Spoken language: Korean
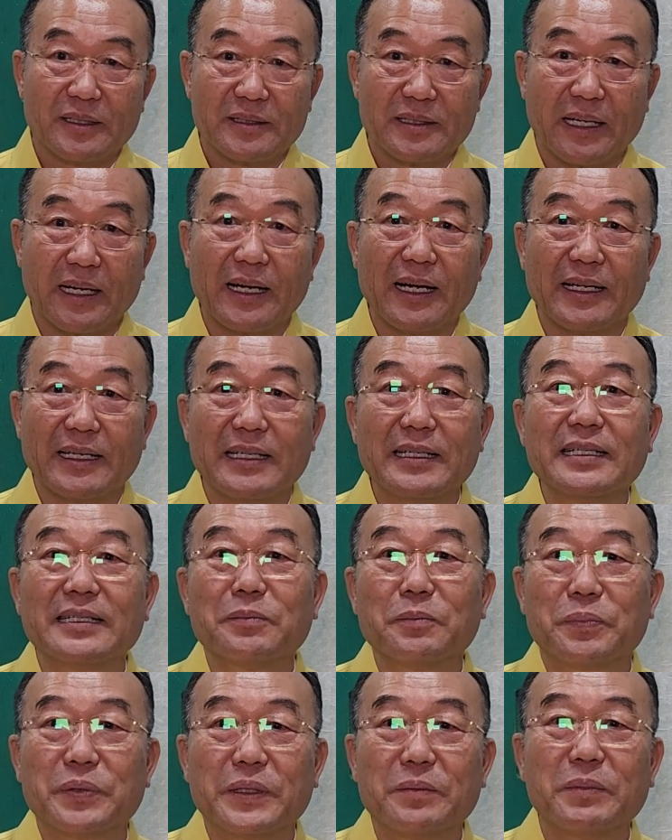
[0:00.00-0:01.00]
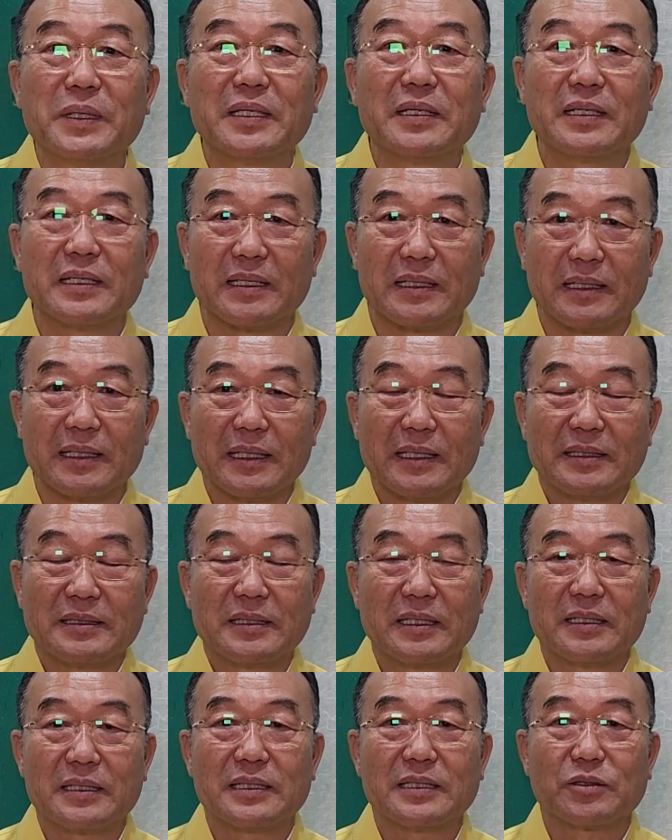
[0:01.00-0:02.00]
제가 이런 비밀을
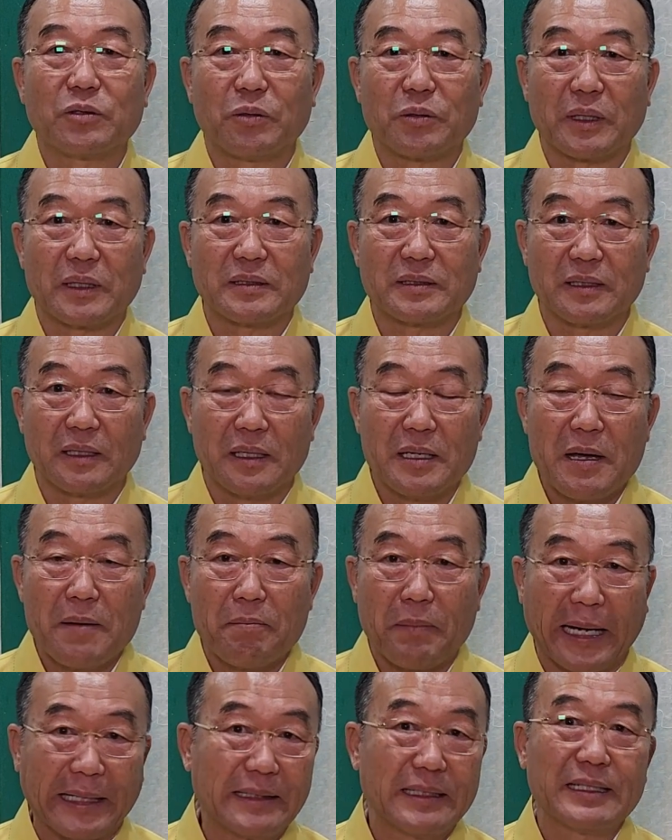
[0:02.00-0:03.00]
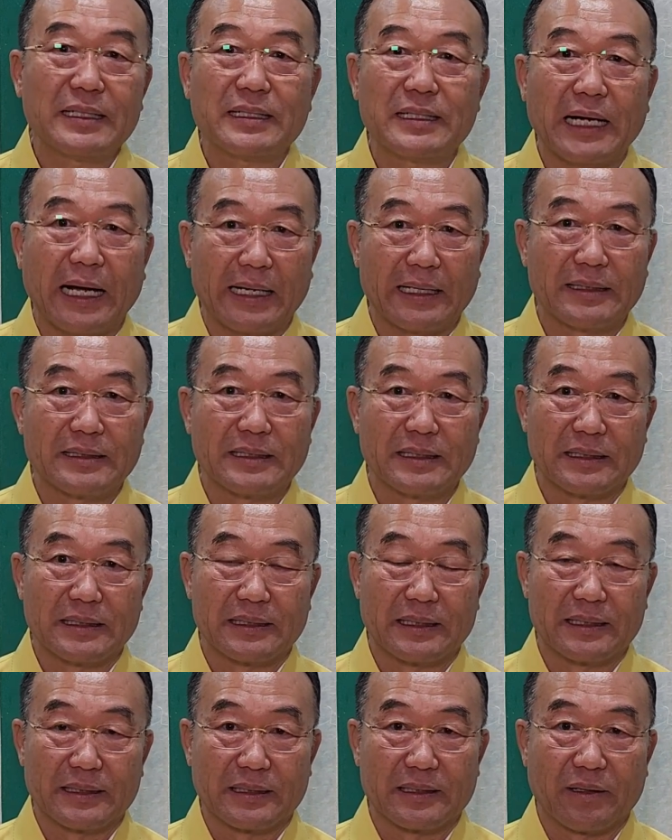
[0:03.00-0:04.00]
저를 통해서 만들어라 하는
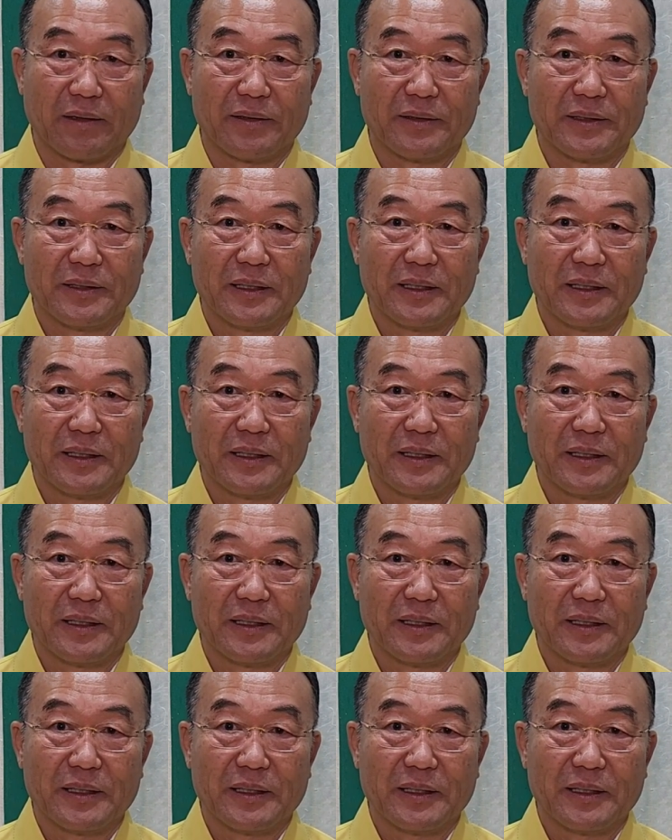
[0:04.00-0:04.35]
거거든요.